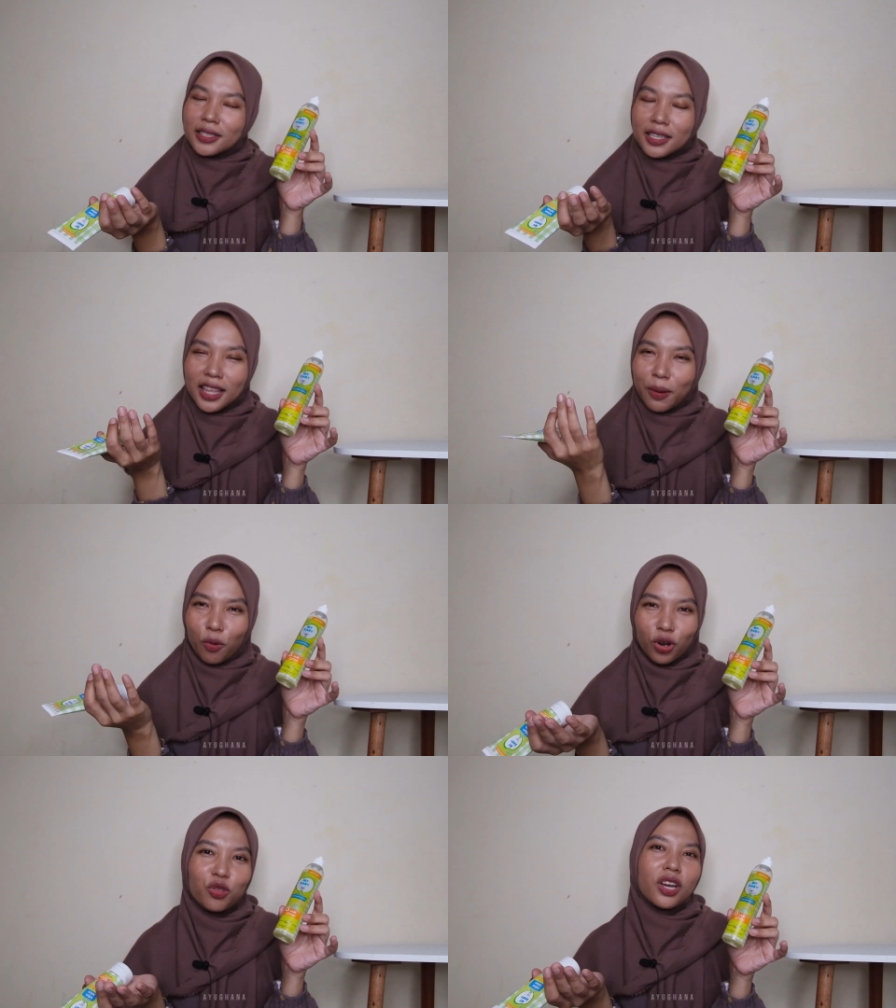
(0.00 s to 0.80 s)
Setiap
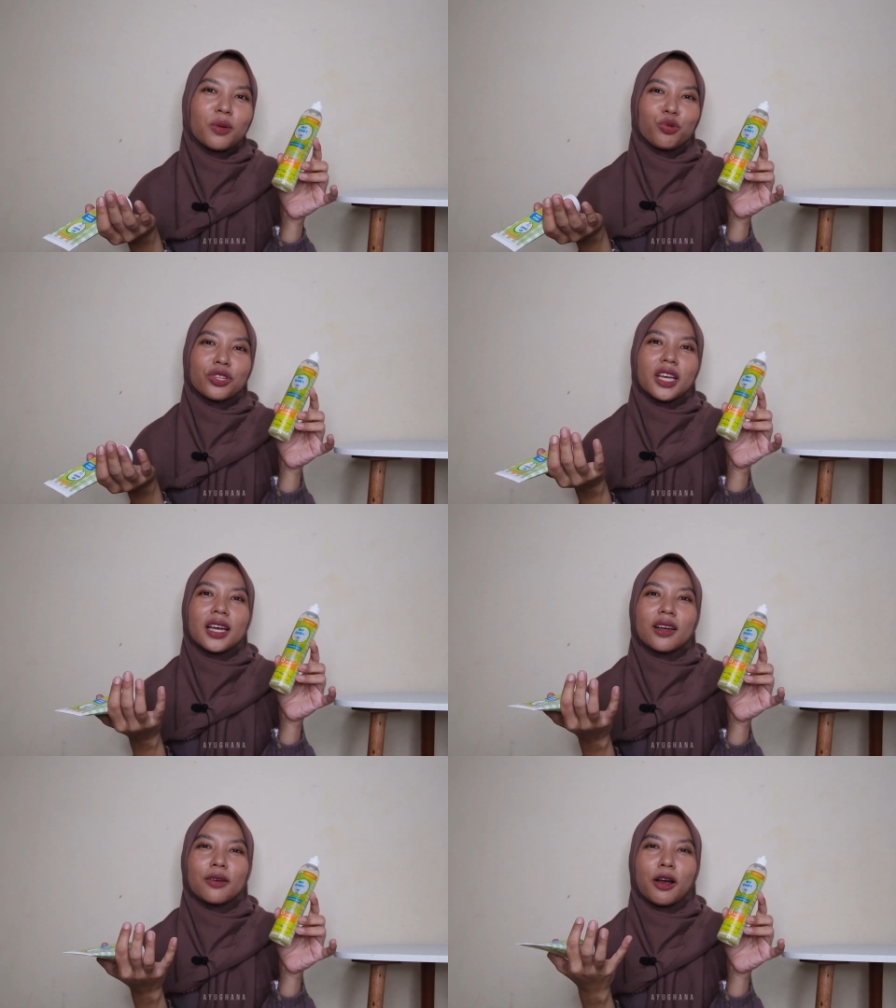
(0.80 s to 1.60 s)
orang itu kan
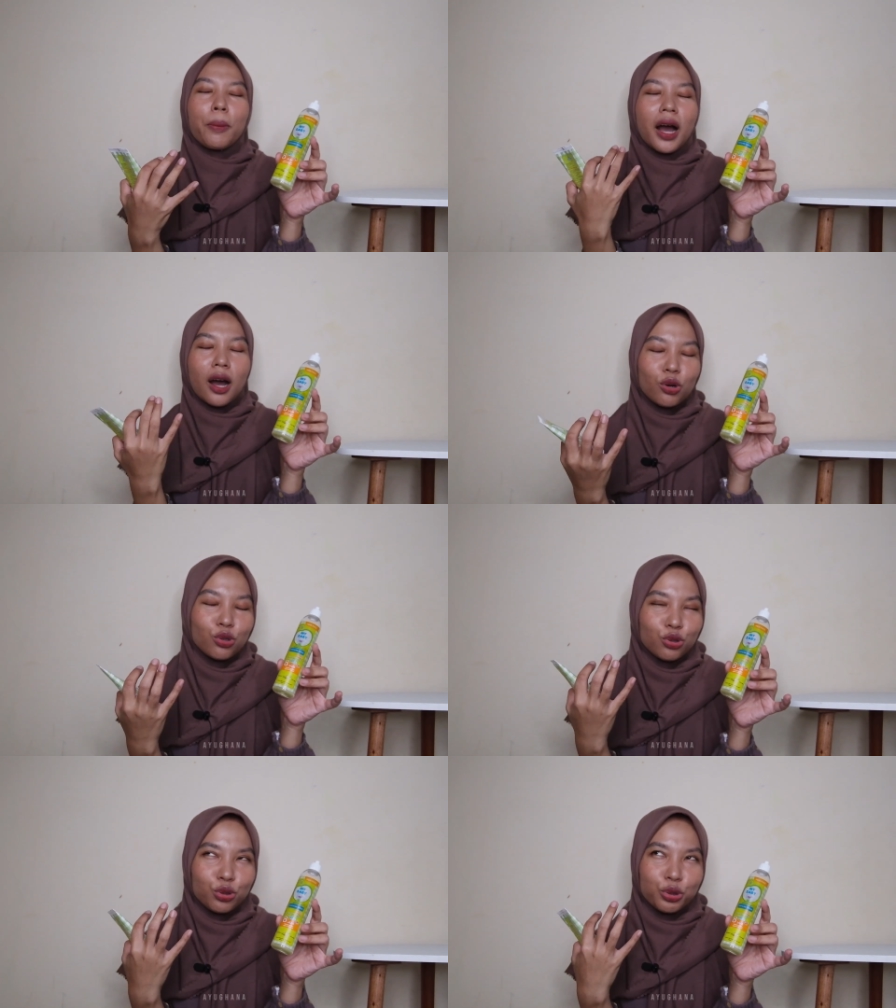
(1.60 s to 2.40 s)
punya
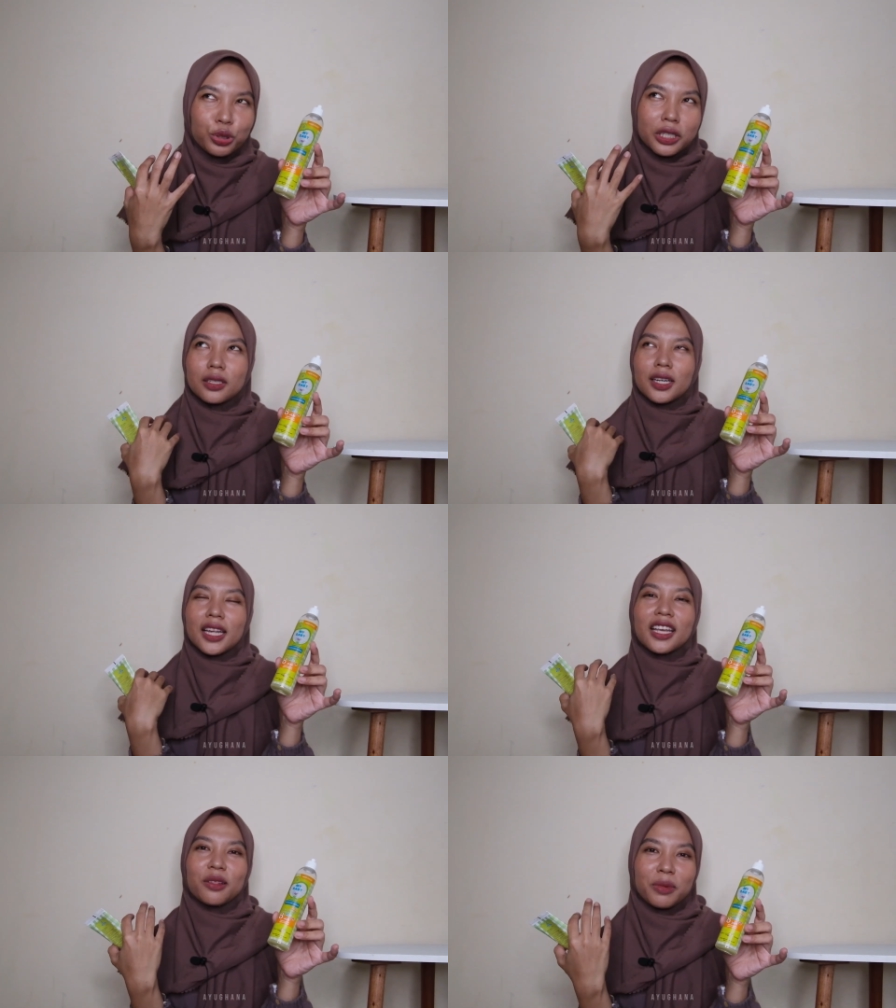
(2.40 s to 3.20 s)
bau e,
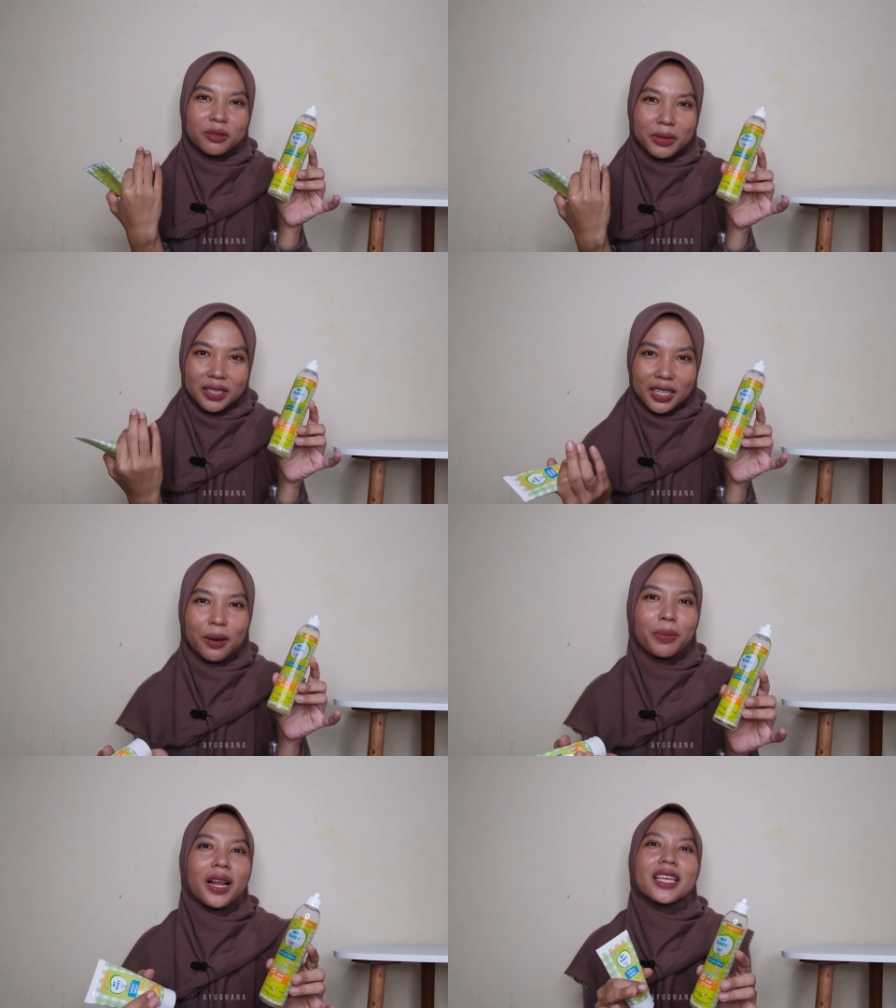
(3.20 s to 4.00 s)
keringat masing-masing
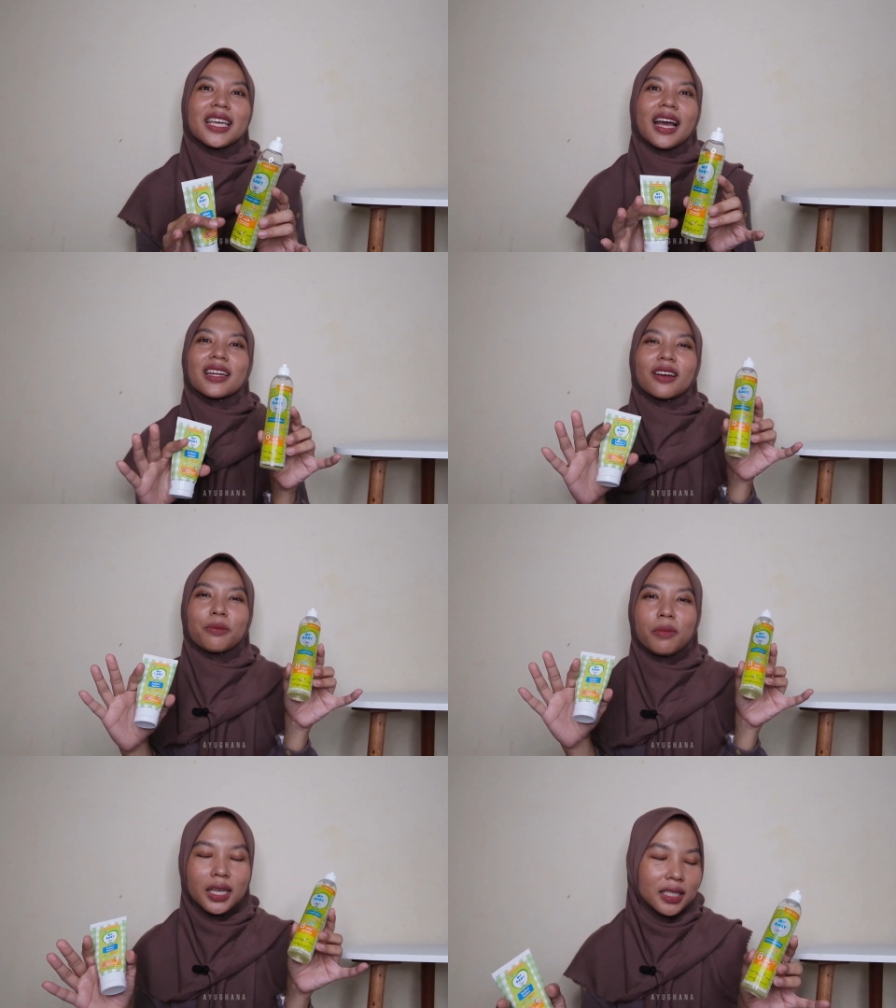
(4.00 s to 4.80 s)
ya, apalagi anak
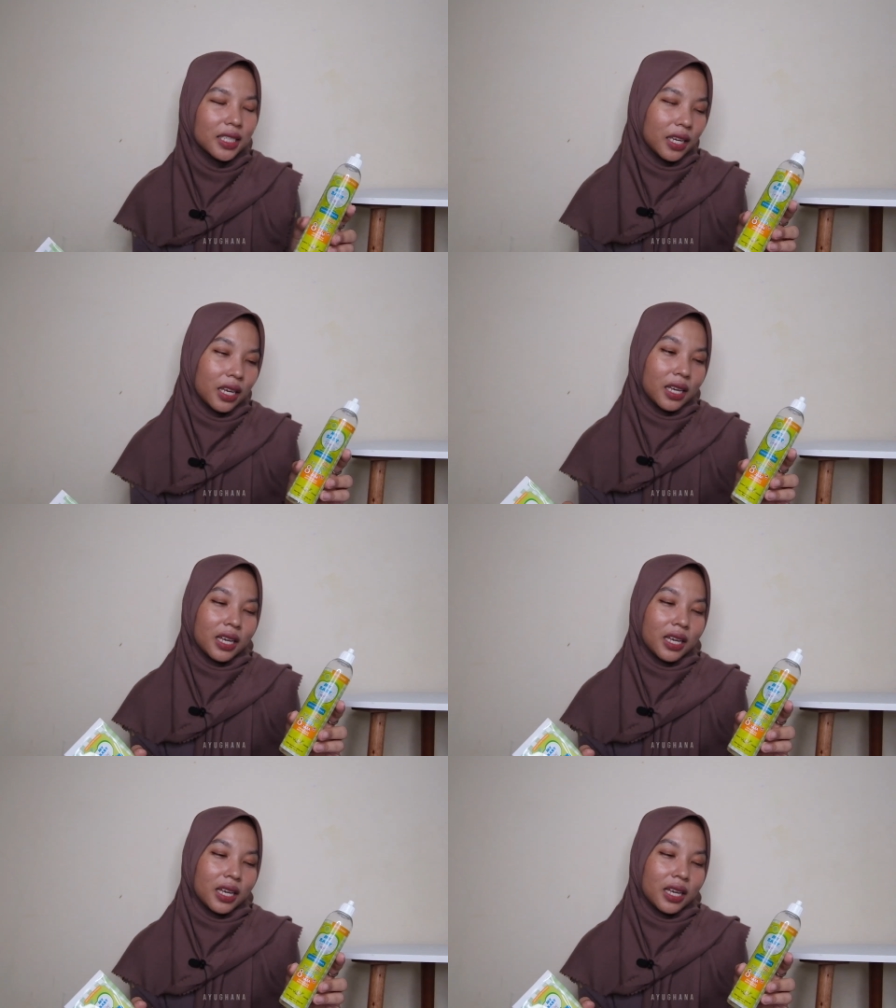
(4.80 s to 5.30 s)
bayi.